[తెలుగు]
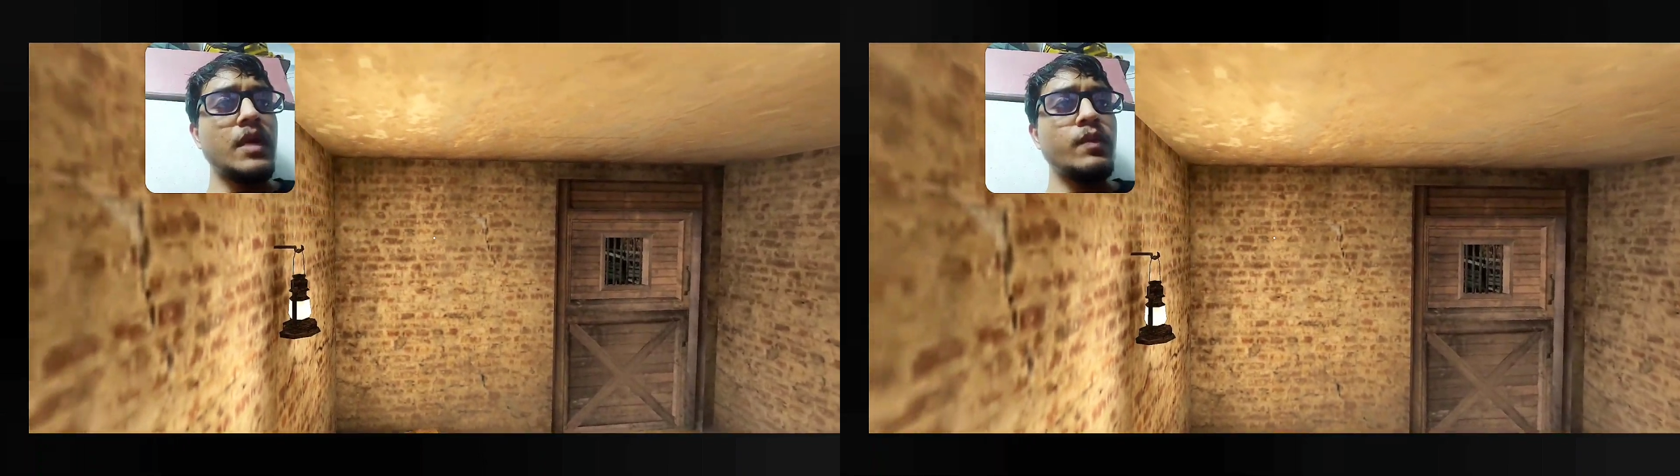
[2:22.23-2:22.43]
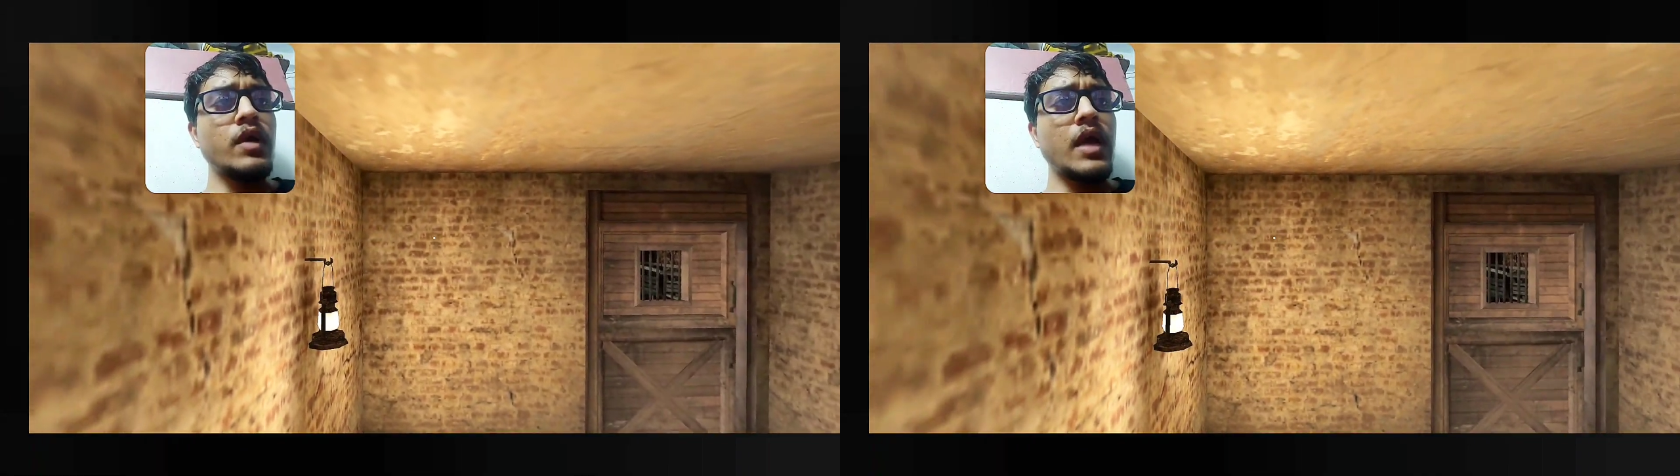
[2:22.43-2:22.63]

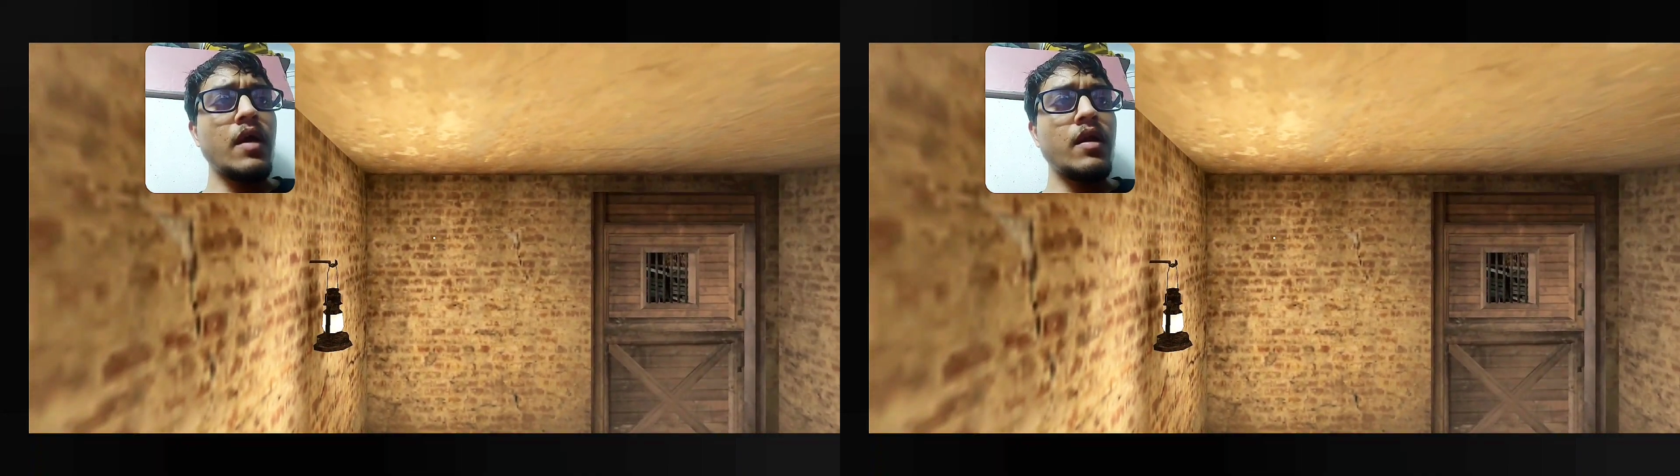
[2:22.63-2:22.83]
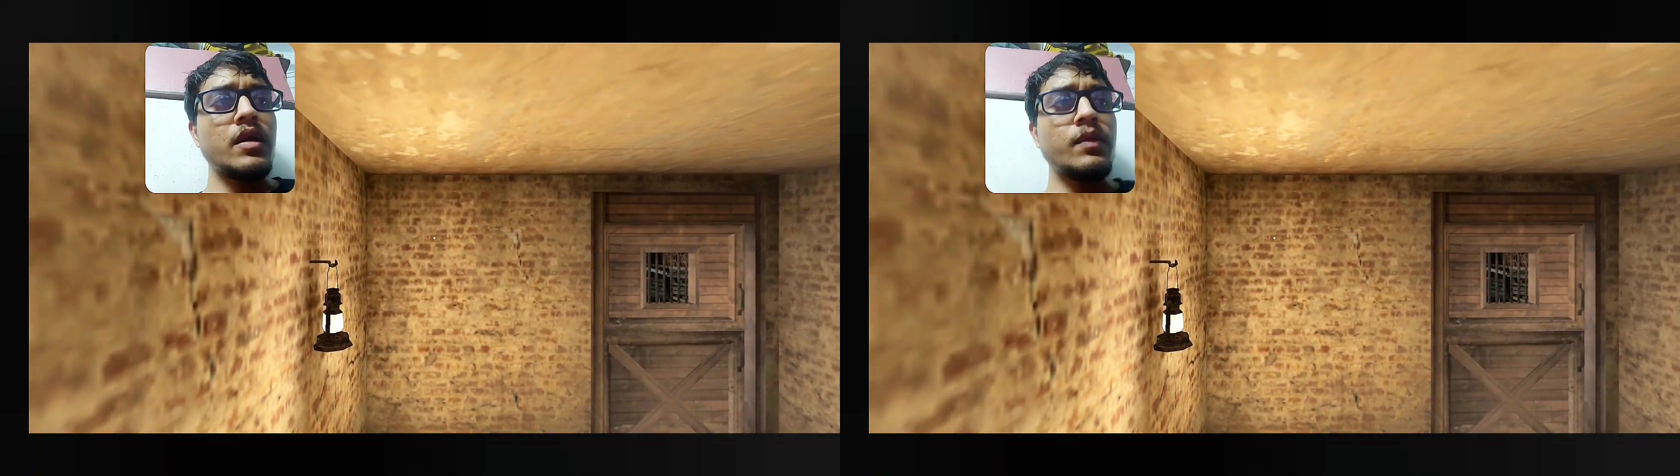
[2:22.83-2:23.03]
గేమ్లో
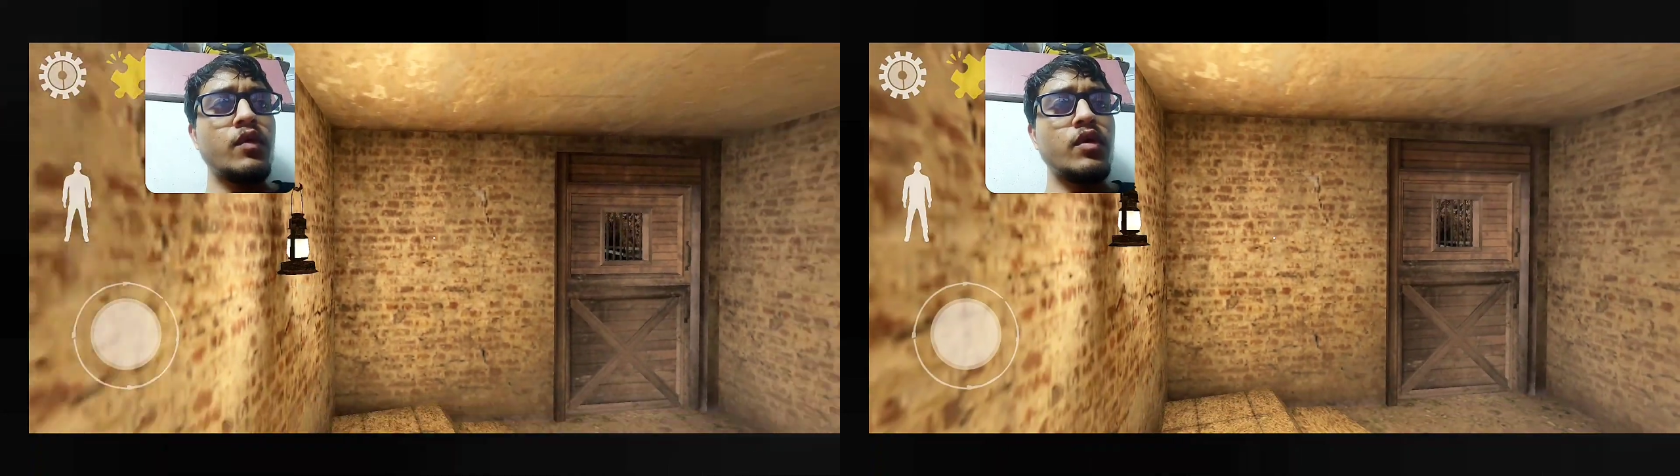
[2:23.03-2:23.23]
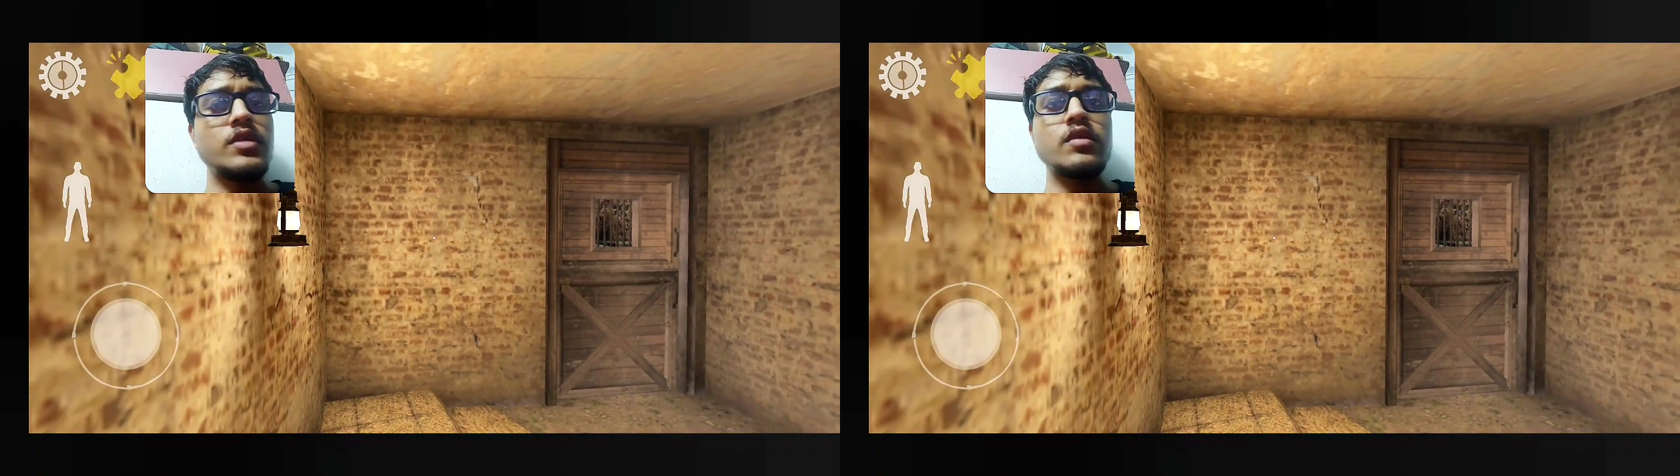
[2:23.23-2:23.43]
కావాలంటే
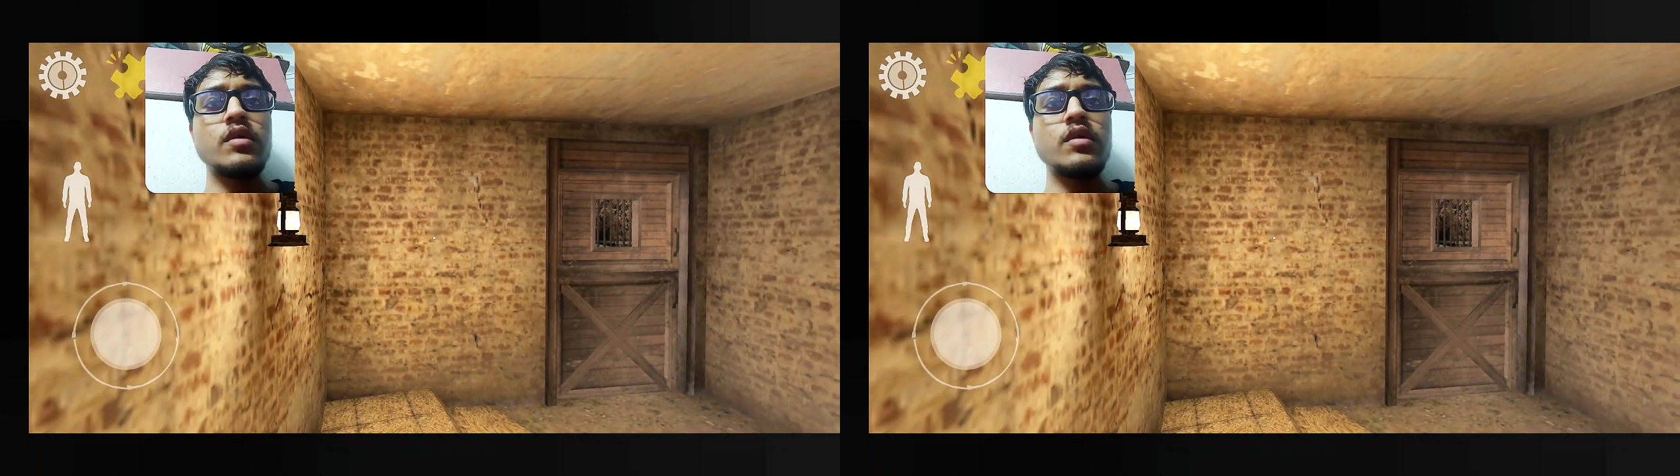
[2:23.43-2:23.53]
పోలీసులు